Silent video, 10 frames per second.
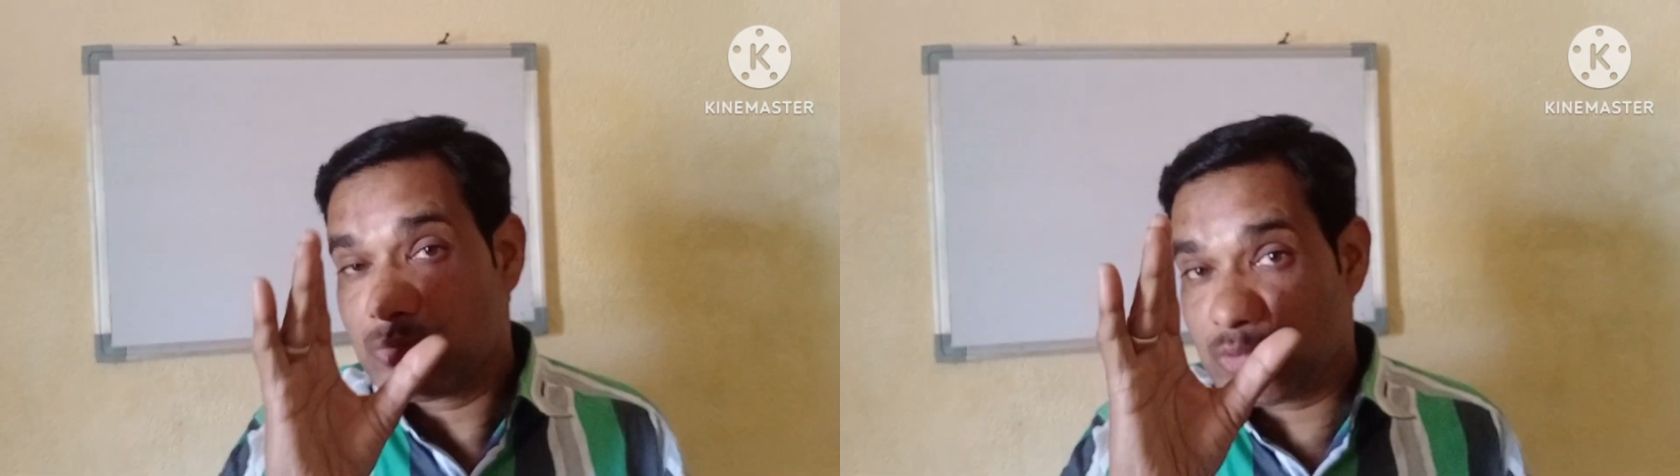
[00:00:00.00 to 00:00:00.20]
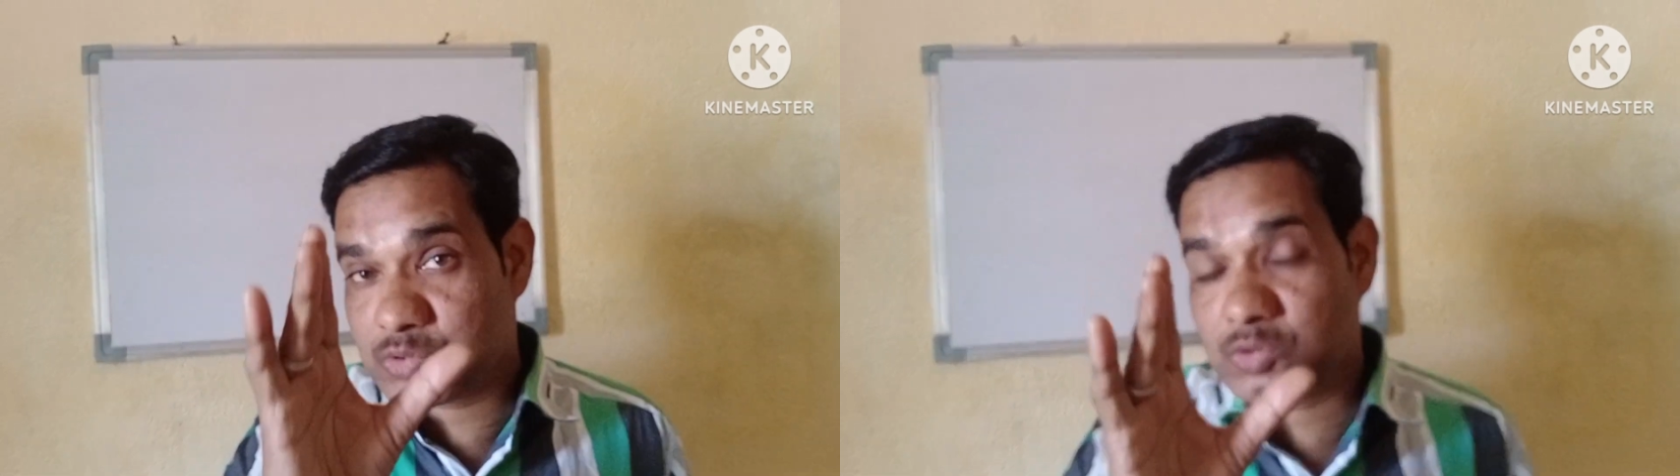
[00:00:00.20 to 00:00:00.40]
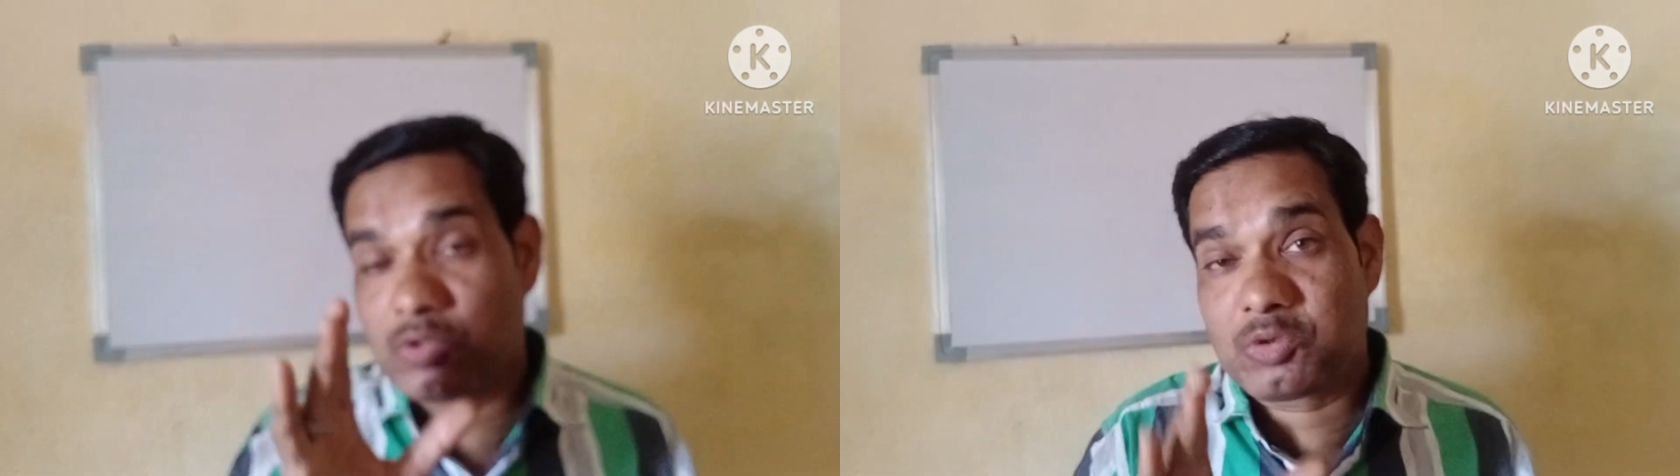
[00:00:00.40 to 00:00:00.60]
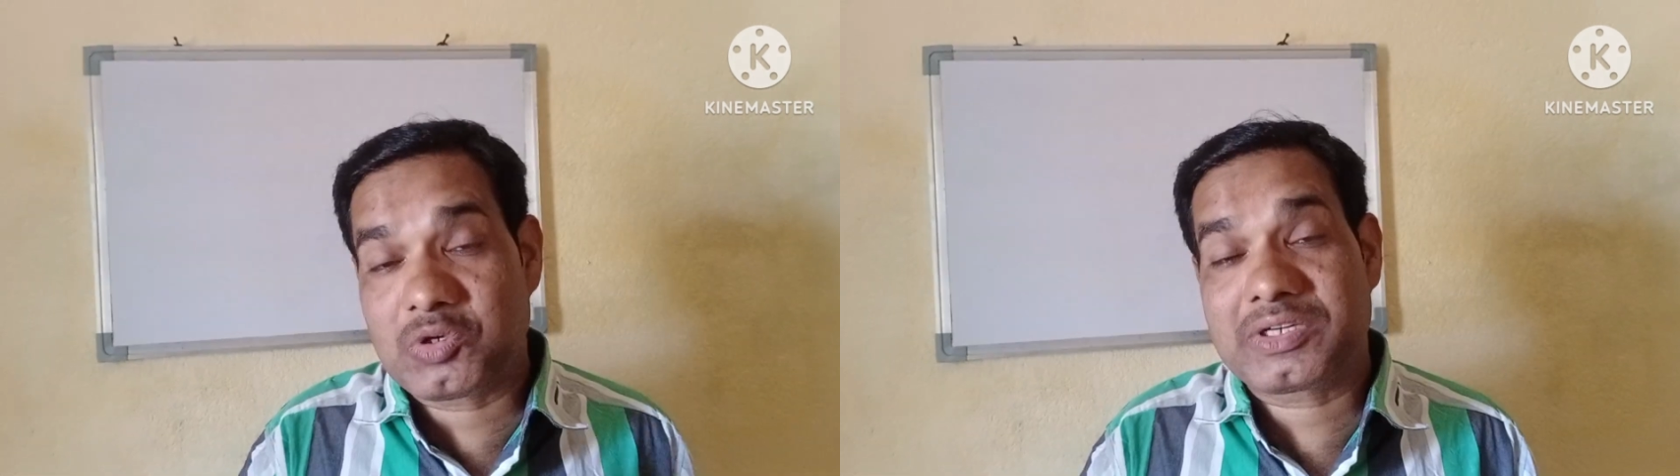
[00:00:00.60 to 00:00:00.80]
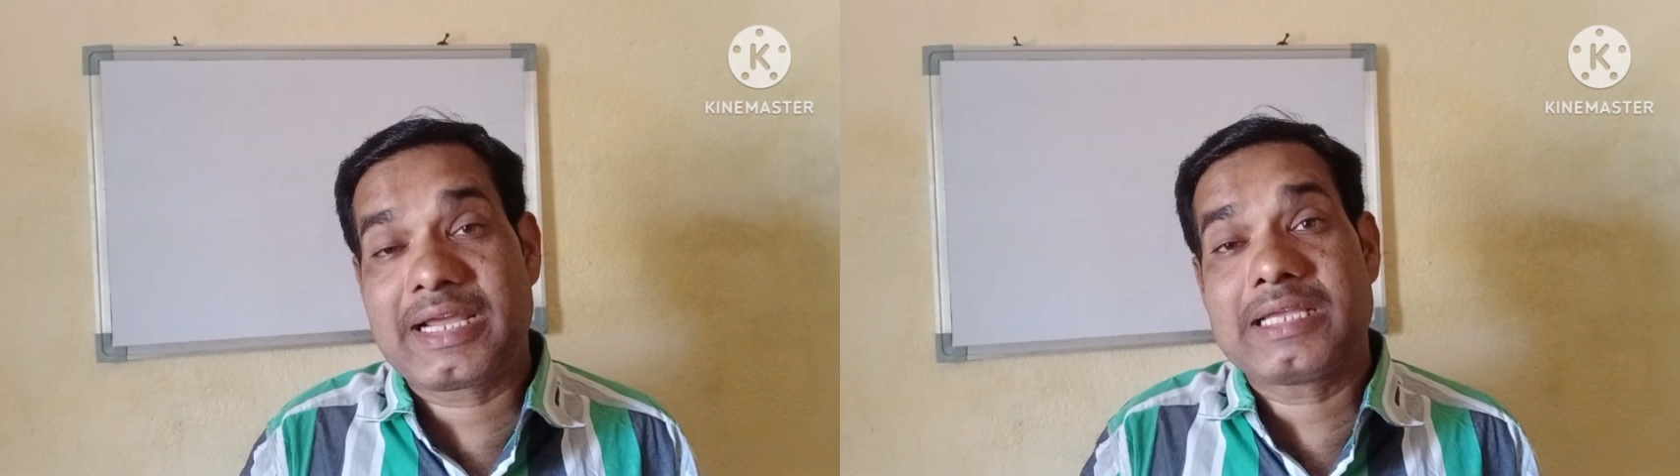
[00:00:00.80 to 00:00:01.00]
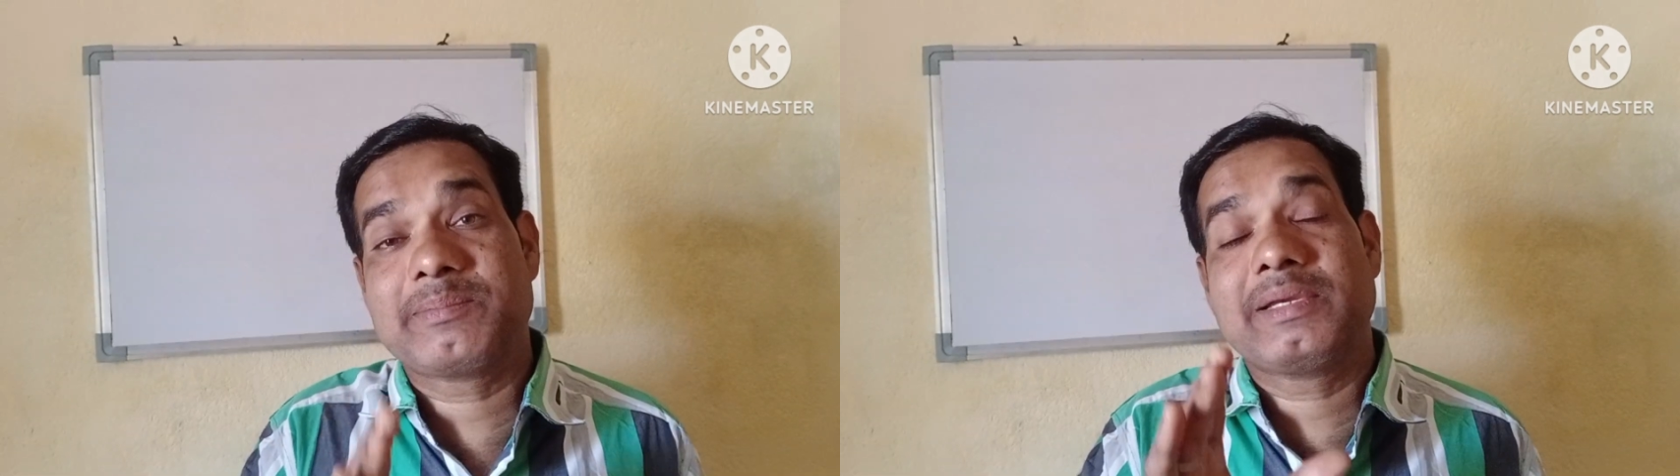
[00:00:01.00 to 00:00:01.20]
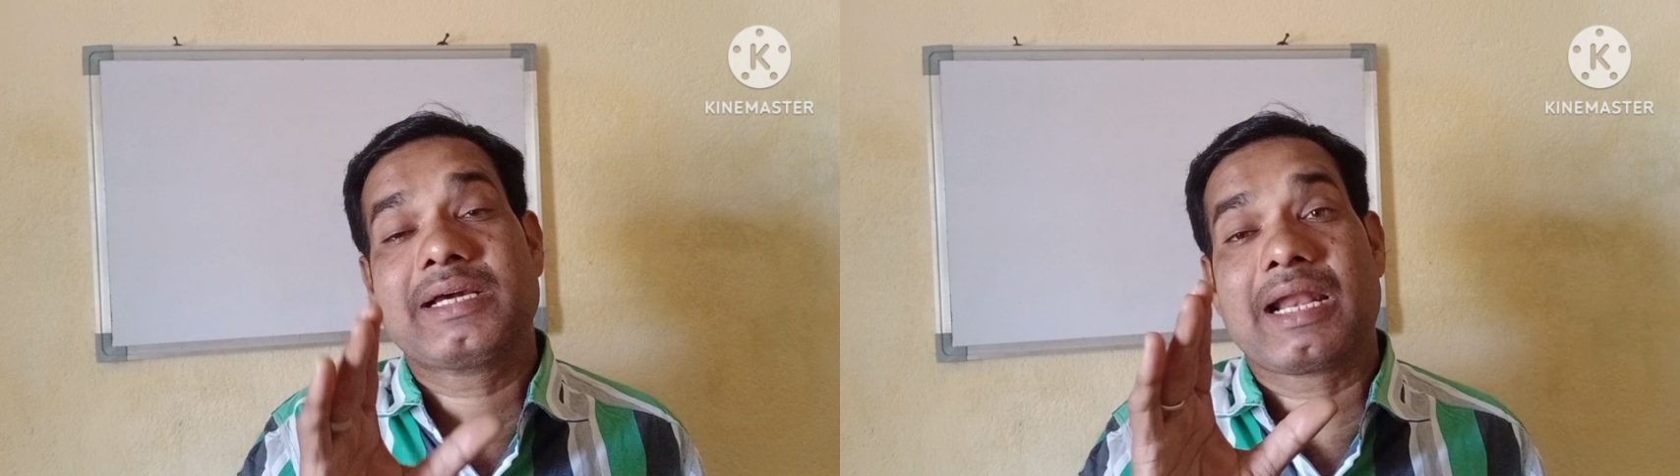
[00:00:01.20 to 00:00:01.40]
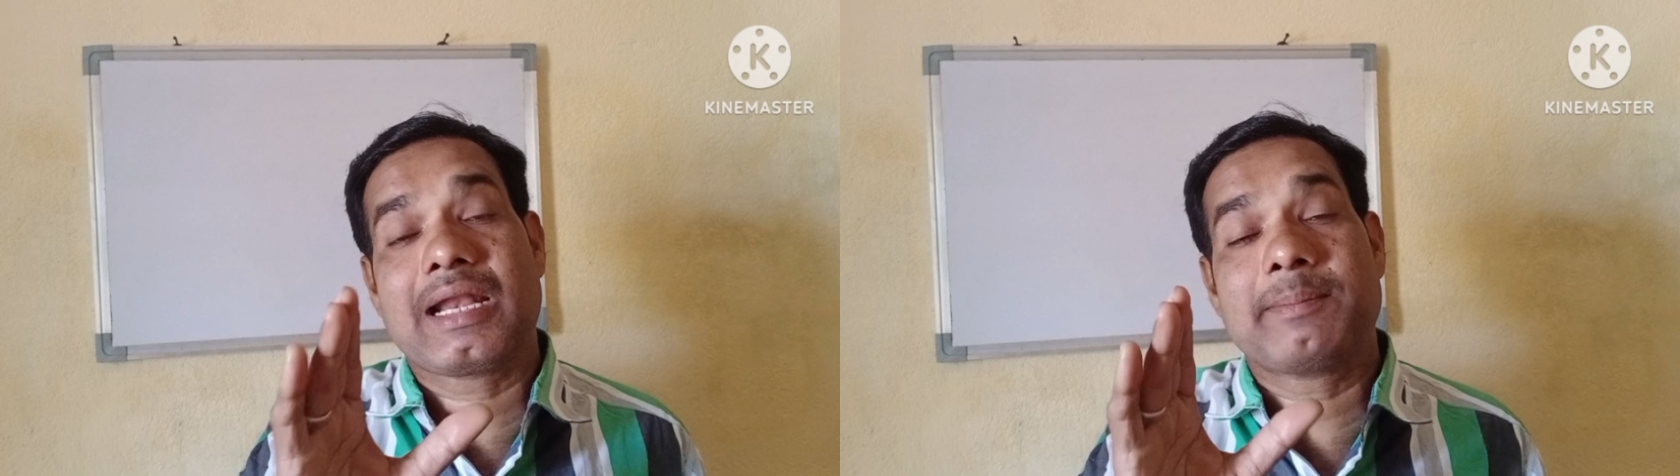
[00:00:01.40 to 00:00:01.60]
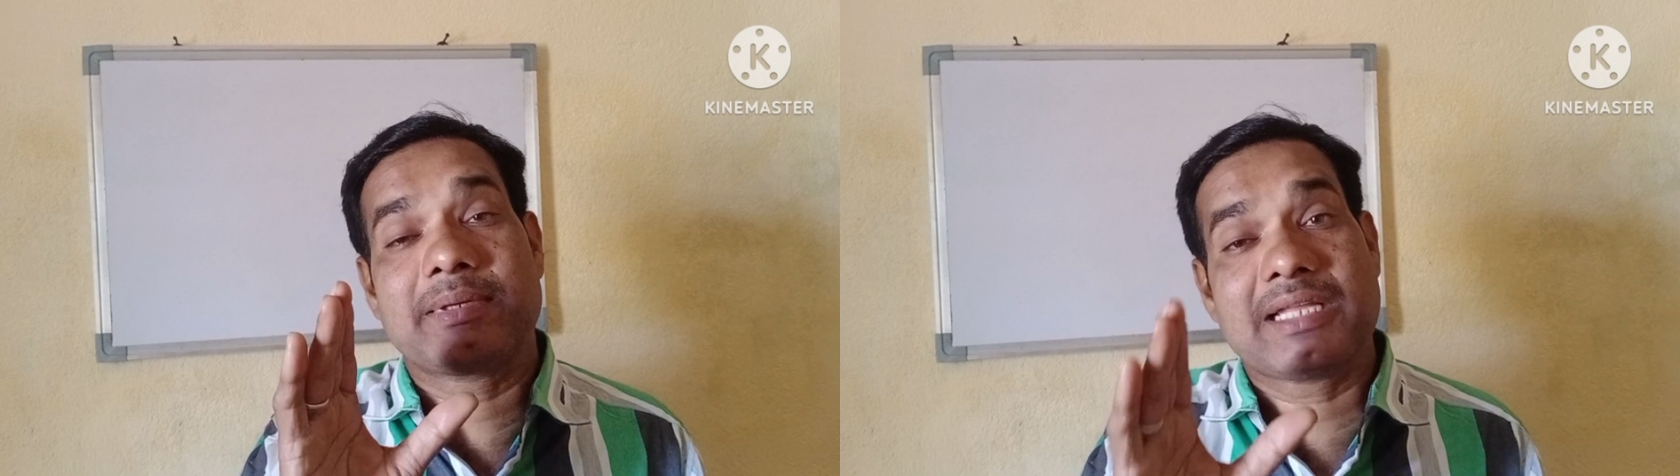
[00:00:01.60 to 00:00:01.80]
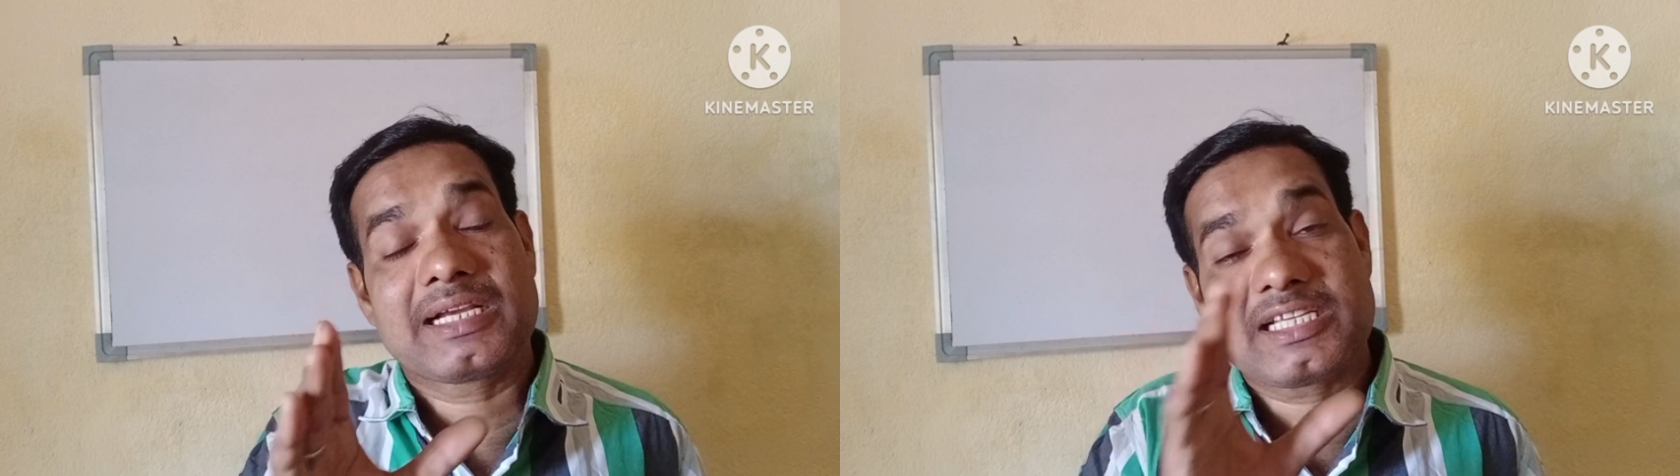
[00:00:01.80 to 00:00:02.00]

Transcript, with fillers: उसको नोटराइज भी कराना पड़ता है